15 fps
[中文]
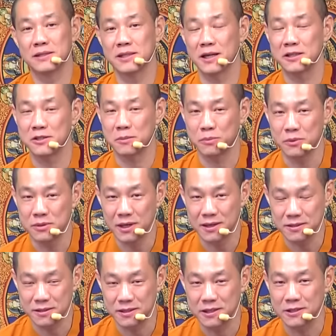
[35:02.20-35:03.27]
起来就不
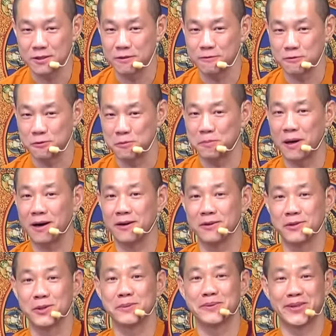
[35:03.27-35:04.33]
像是一种福
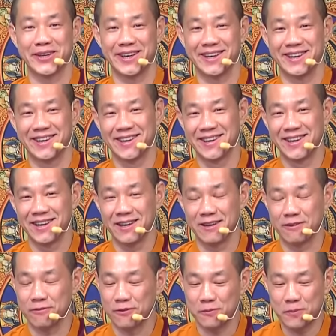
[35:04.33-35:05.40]
报，对不对？
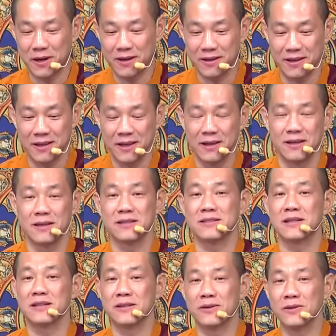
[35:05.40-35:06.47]
福报
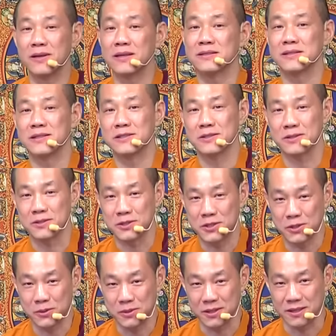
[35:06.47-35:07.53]
神通它是一种
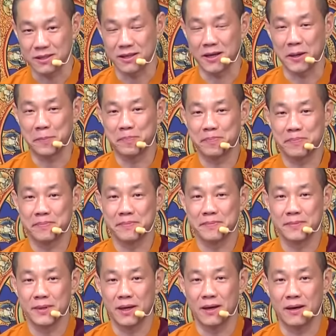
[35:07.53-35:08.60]
修得的，
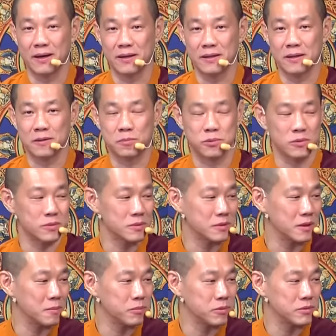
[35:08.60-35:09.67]
啊，它
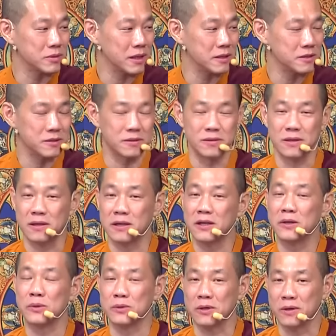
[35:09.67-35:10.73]
在菩萨修的
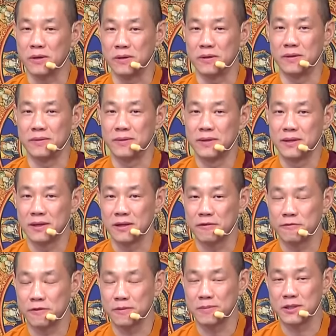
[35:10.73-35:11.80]
六通，
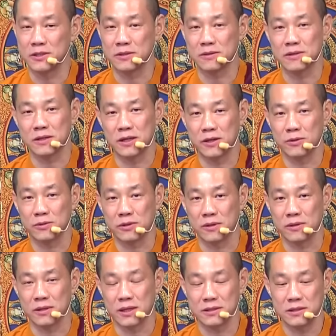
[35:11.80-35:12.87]
佛门修的六
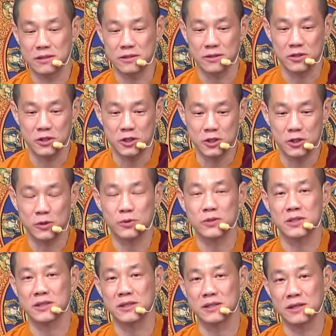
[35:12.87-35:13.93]
通，它是一种修
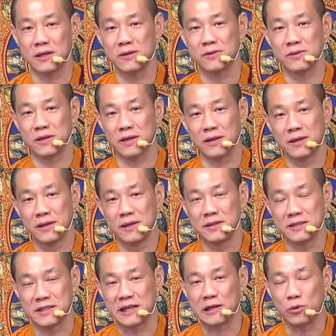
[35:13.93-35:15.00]
行以后的
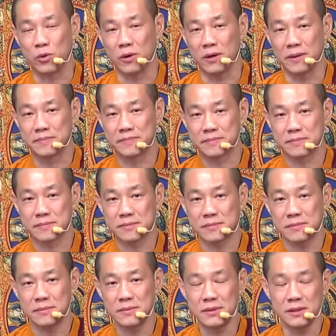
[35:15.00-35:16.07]
结果。
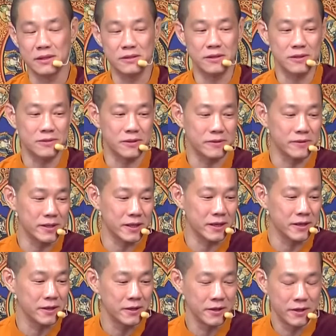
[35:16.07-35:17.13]
有所谓的